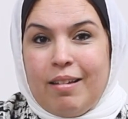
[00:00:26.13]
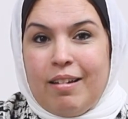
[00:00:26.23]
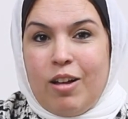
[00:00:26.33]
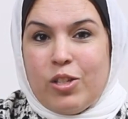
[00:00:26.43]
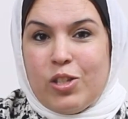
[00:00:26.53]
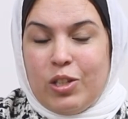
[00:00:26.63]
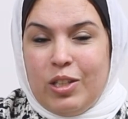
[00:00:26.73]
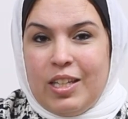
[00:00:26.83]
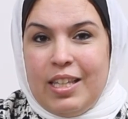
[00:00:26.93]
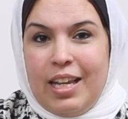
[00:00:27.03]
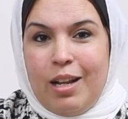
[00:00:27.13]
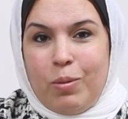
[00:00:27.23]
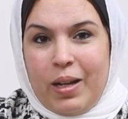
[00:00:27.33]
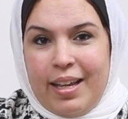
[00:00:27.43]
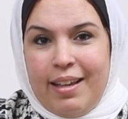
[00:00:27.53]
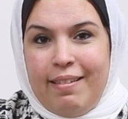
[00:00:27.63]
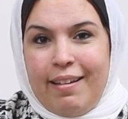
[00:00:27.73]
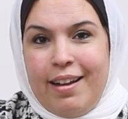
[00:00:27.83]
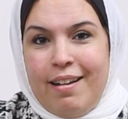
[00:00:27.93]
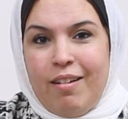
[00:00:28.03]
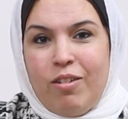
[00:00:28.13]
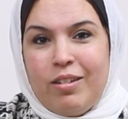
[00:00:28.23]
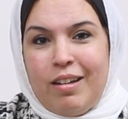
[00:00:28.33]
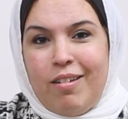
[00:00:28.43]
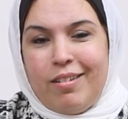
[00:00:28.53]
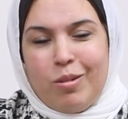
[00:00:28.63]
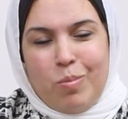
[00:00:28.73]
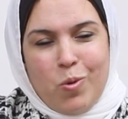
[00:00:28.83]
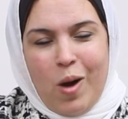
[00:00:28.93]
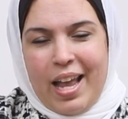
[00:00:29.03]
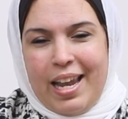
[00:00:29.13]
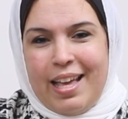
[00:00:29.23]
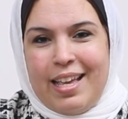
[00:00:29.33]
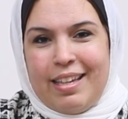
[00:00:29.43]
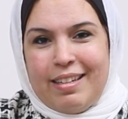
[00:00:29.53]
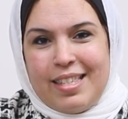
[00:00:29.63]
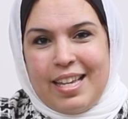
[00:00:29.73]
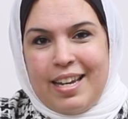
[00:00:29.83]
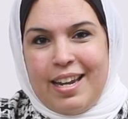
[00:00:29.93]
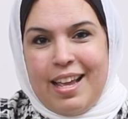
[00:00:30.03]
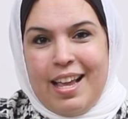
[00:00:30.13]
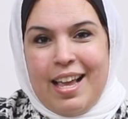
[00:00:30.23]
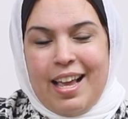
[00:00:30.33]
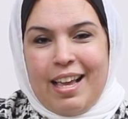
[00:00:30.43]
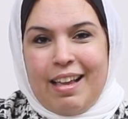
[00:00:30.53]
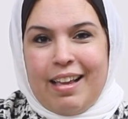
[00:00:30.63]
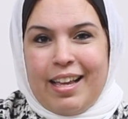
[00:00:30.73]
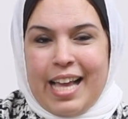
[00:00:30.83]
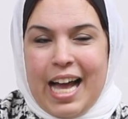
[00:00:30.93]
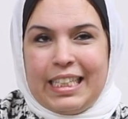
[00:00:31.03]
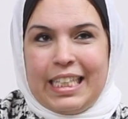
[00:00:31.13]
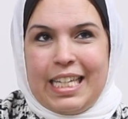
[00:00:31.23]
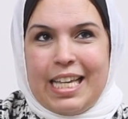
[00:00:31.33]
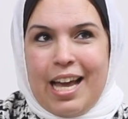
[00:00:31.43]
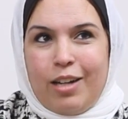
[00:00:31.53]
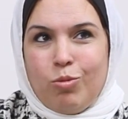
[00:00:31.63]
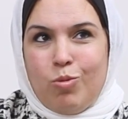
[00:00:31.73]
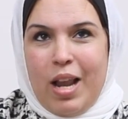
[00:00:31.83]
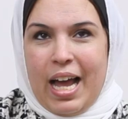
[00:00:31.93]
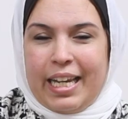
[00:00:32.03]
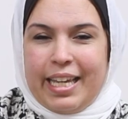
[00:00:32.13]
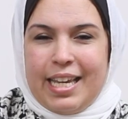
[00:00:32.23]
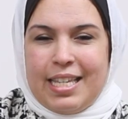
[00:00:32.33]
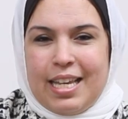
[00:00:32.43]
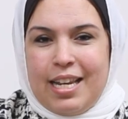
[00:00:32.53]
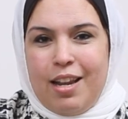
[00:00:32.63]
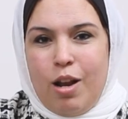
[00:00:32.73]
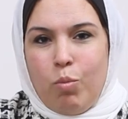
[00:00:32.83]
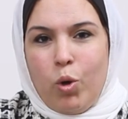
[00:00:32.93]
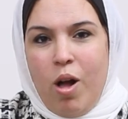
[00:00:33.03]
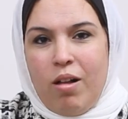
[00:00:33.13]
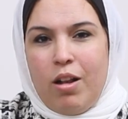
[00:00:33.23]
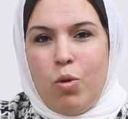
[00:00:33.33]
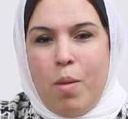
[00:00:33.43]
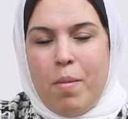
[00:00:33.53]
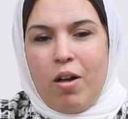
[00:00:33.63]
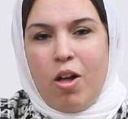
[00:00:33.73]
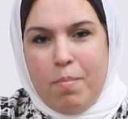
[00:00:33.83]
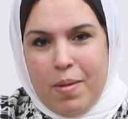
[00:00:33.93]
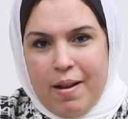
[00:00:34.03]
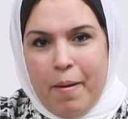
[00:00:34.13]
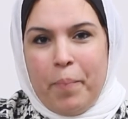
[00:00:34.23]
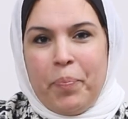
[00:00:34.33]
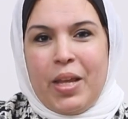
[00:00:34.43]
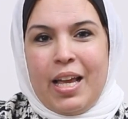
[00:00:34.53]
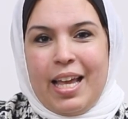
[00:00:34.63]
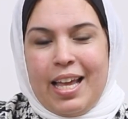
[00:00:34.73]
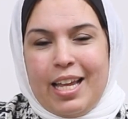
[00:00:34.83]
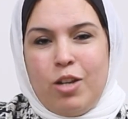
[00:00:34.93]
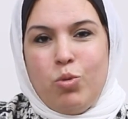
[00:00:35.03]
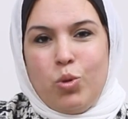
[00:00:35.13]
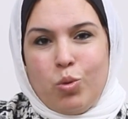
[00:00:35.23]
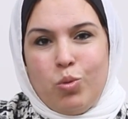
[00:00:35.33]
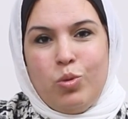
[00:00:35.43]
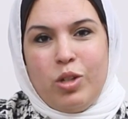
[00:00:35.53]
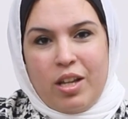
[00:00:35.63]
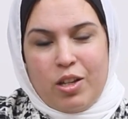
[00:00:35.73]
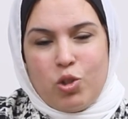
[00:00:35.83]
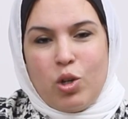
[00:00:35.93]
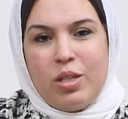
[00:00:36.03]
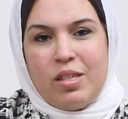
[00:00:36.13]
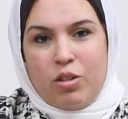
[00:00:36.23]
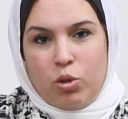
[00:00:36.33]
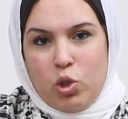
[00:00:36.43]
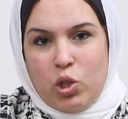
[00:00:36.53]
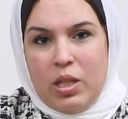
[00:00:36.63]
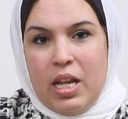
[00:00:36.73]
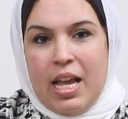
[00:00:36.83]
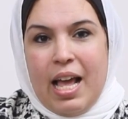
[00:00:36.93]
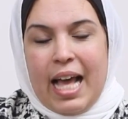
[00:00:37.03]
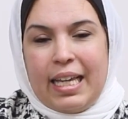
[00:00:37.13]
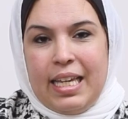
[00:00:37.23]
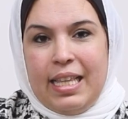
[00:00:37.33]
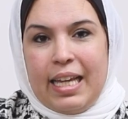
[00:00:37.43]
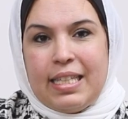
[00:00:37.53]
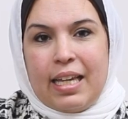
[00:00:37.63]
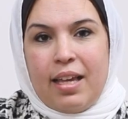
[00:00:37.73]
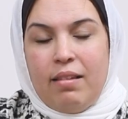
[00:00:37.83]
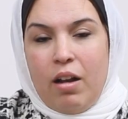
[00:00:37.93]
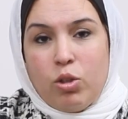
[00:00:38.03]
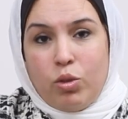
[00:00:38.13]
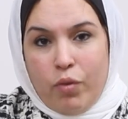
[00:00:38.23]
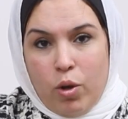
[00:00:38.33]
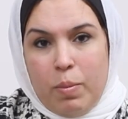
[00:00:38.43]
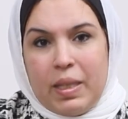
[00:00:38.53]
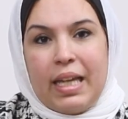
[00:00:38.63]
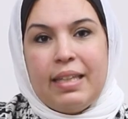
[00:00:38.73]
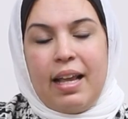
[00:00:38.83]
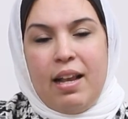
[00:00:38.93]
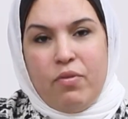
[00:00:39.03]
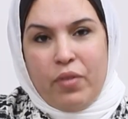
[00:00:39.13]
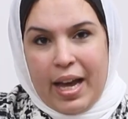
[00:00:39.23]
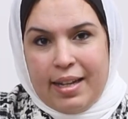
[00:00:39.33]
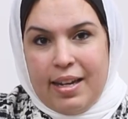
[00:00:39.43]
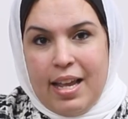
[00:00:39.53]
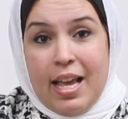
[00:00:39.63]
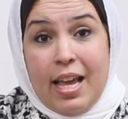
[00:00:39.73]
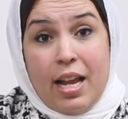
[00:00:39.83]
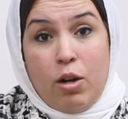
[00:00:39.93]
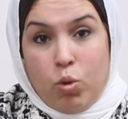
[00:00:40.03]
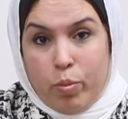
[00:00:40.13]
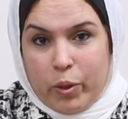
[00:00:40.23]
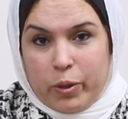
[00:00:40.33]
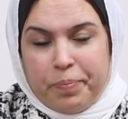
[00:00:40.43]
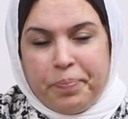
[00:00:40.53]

خاصة الولاد اللي قربوا على سن آه، يعني هنقول عليه سن المراهقة اللي هو ما قبل آه، انه يكون آه، شخص راشد اكيد احتياجات الاطفال بتختلف عن الكبار